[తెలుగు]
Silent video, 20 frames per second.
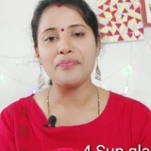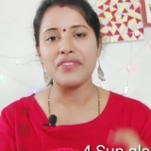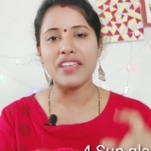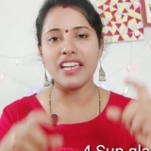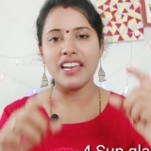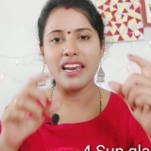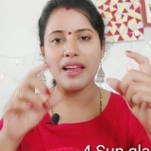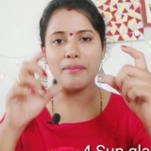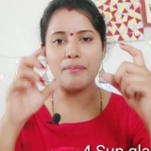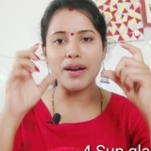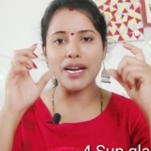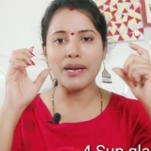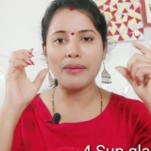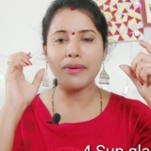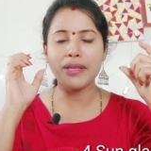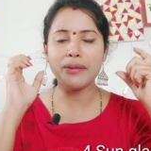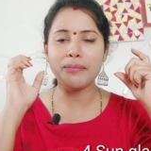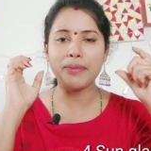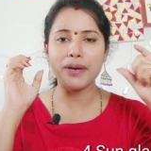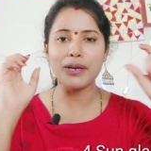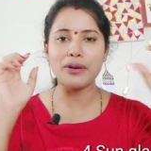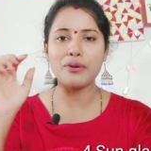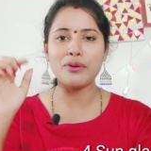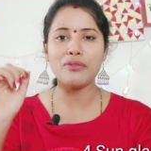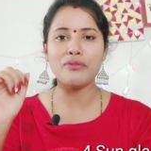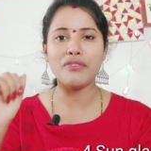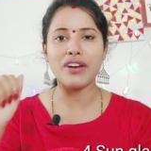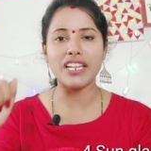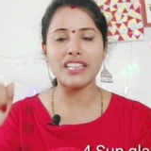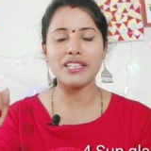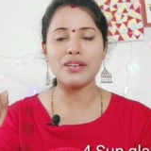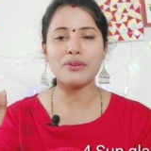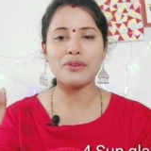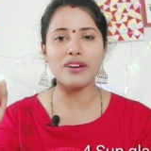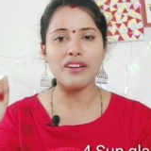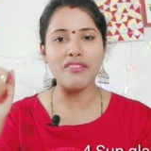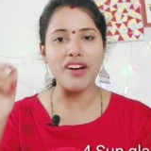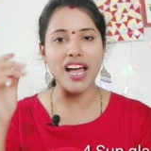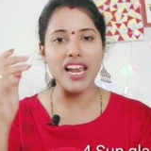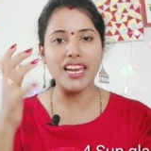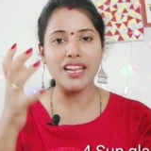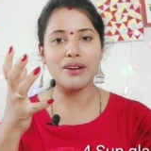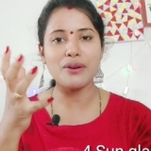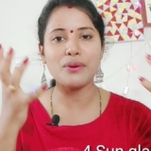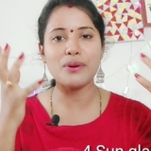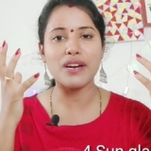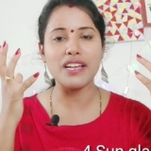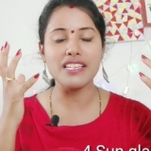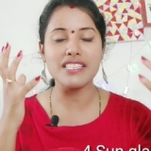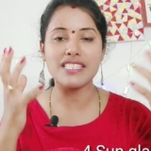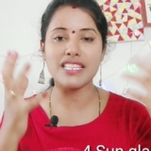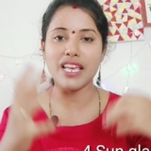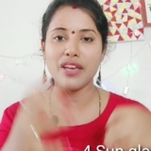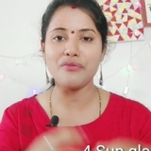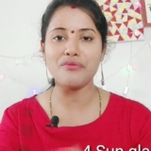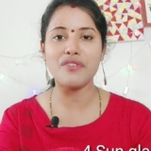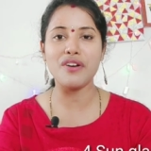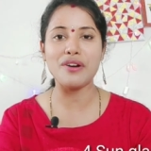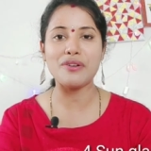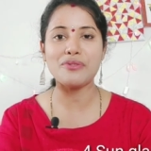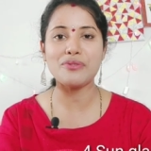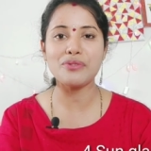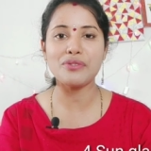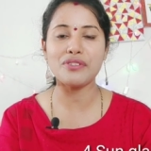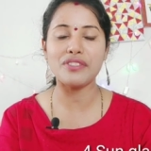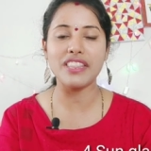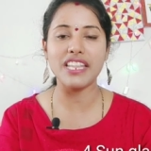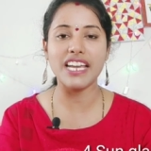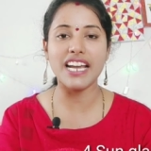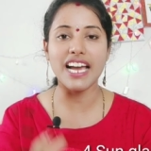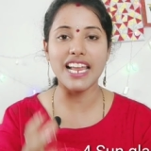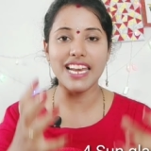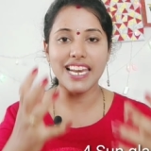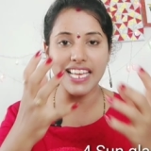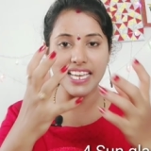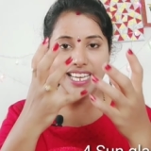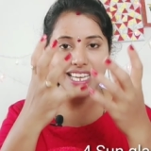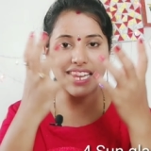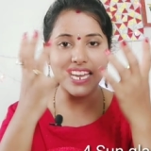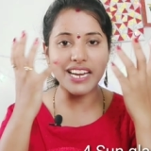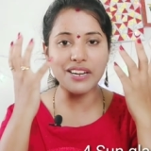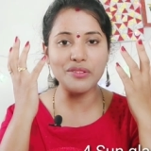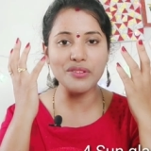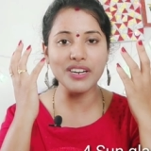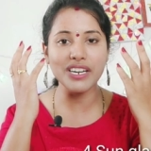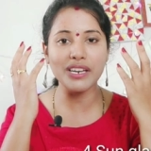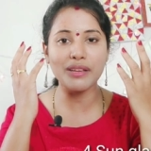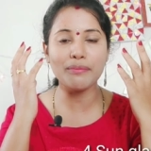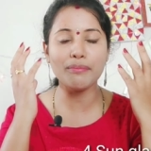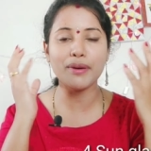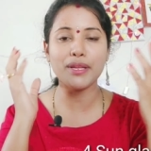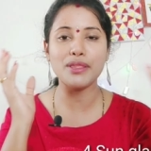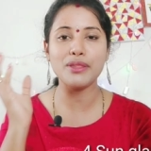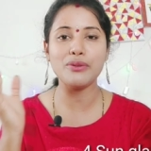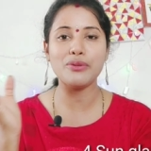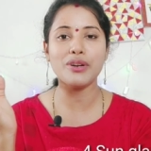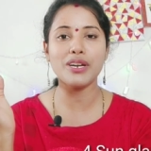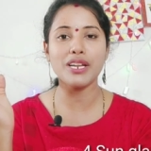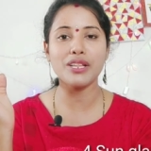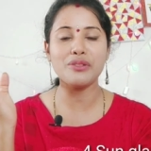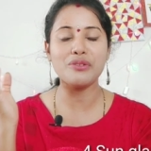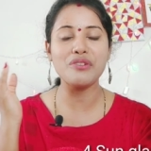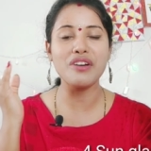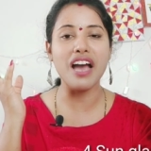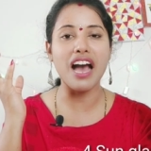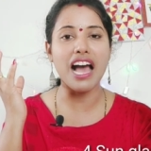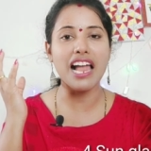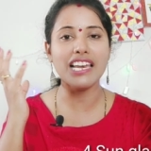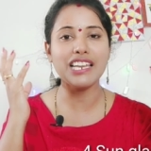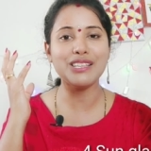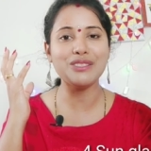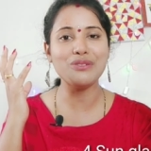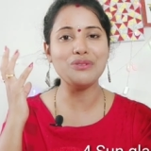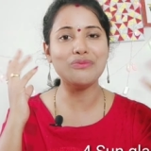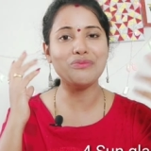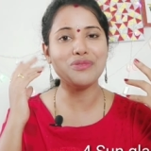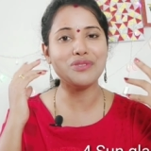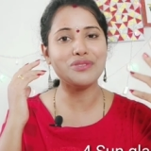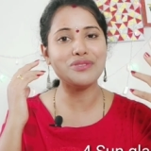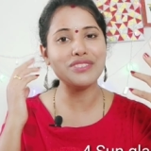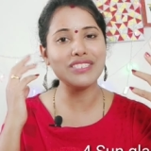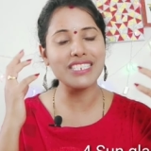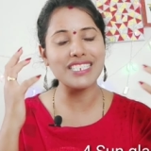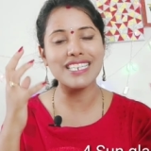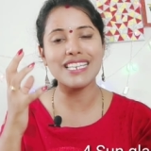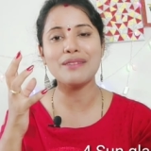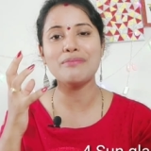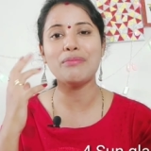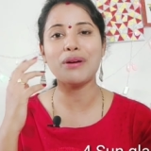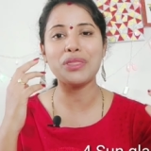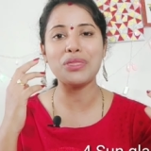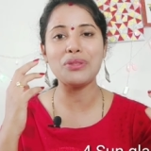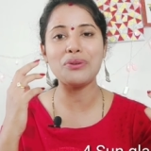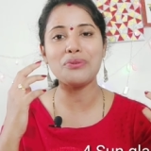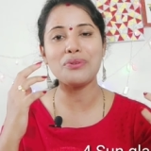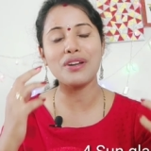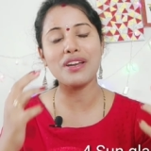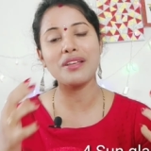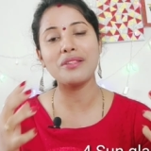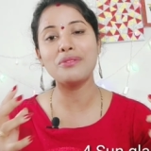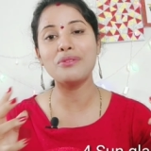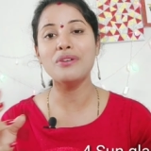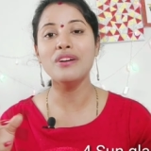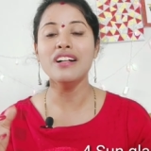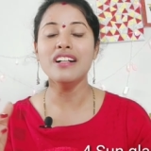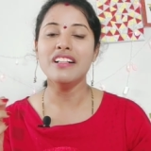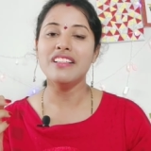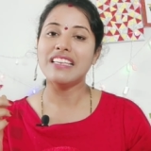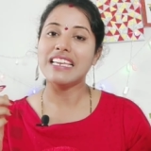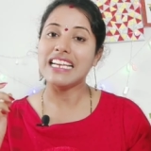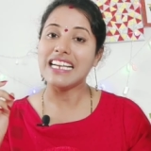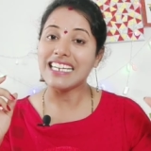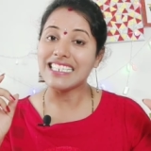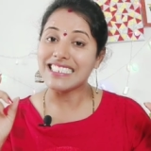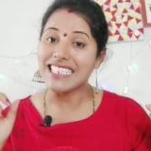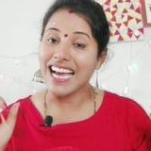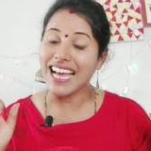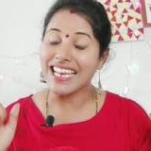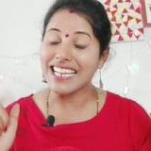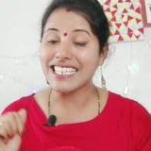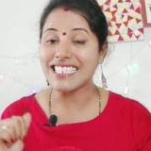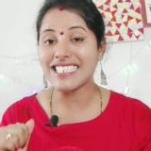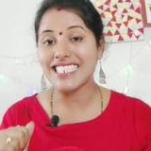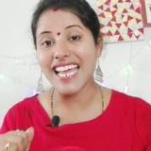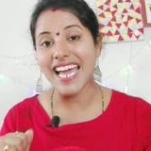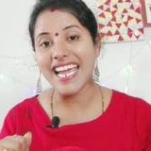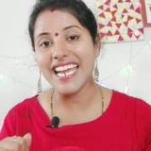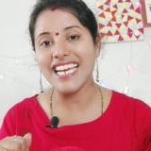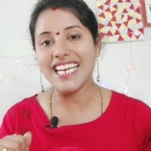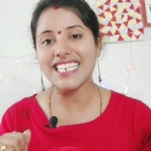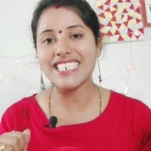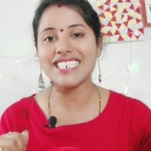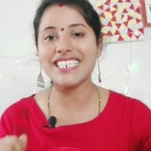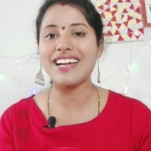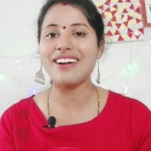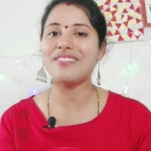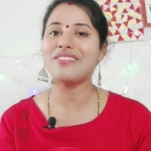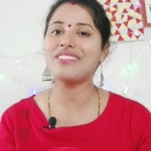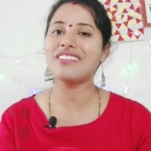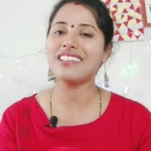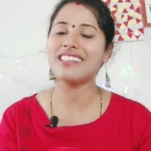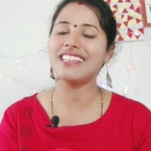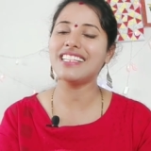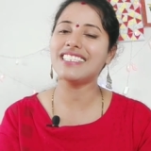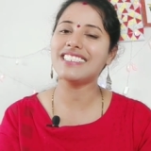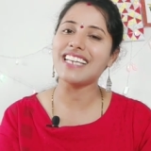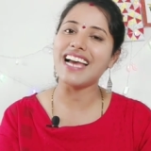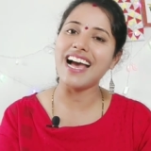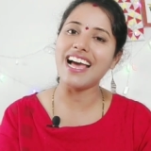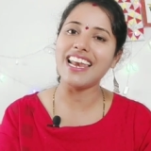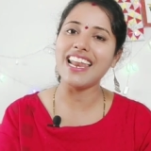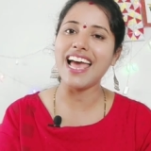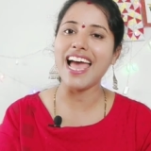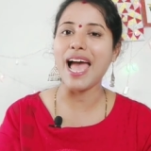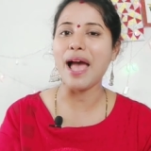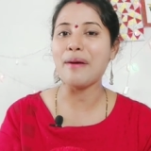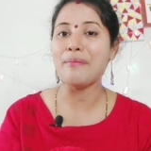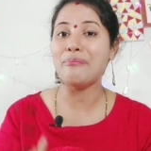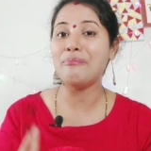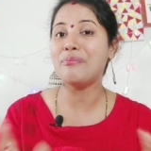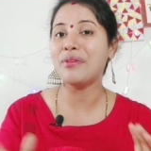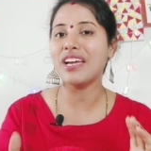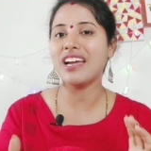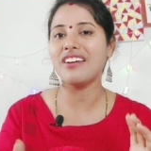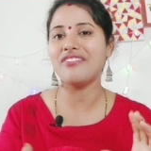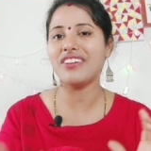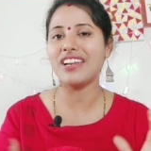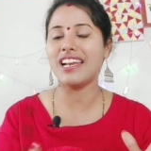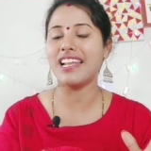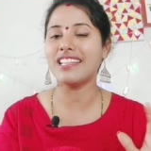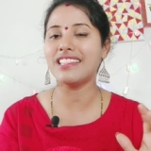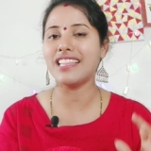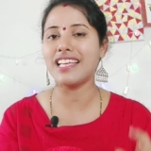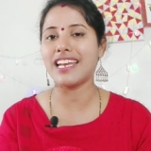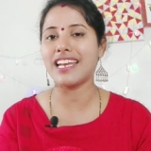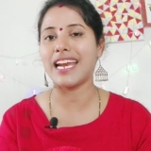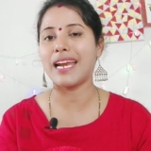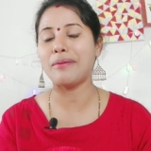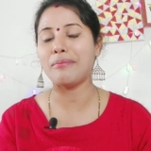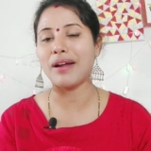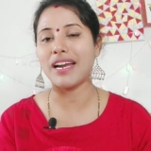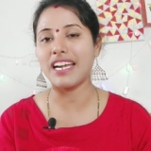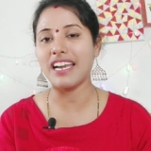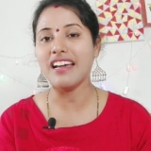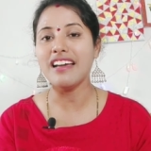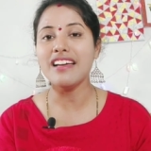ఇలా బండి మీద పెట్టుకొని వెళ్తే కూడా వాళ్ళకు కూడా సేఫ్గా ఉంటుంది కళ్ళకి ఎటువంటి ఇబ్బంది ఉండదు గాలి దుమ్ము నుంచి ఇబ్బంది ఉండదు ఇంకా చాలా స్టైలిష్గా ఉంటుంది చాలా హ్యాపీగా ఫీల్ అవుతారనమాట